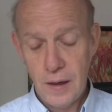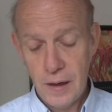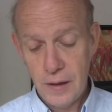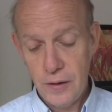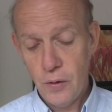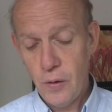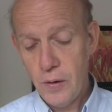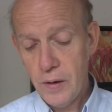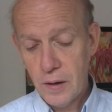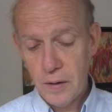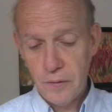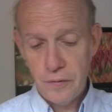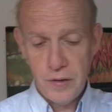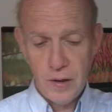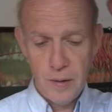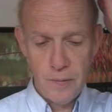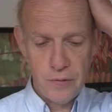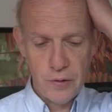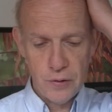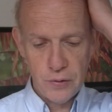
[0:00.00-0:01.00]
einen neueren
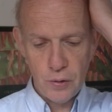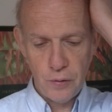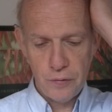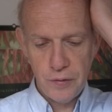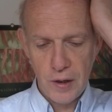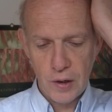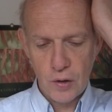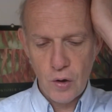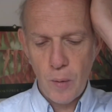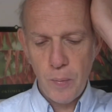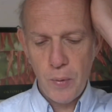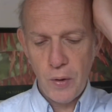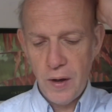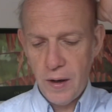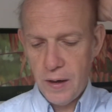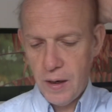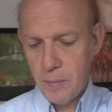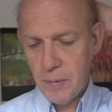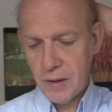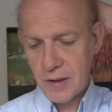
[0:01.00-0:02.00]
Film von Sophia
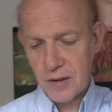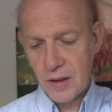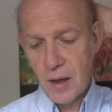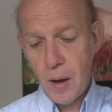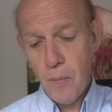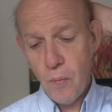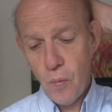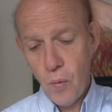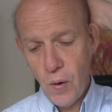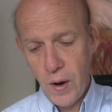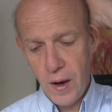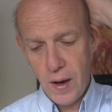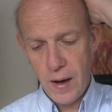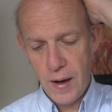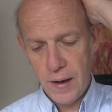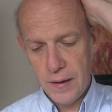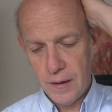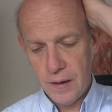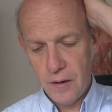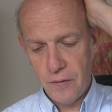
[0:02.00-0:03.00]
Coppola, nämlich Somewhere,
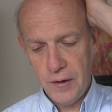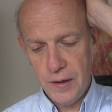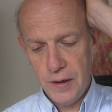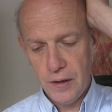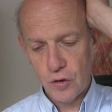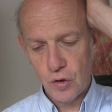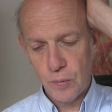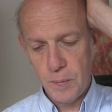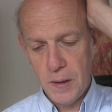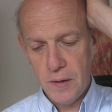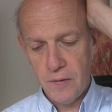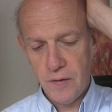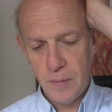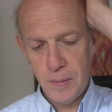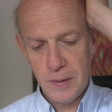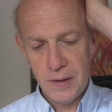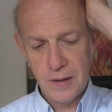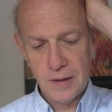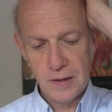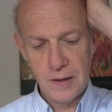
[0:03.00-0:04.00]
einer der wenigen
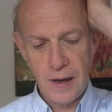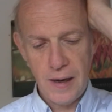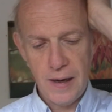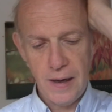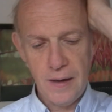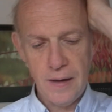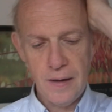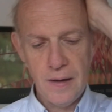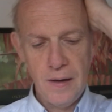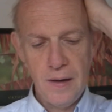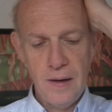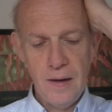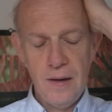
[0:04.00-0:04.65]
Spielfilme, die zeigen,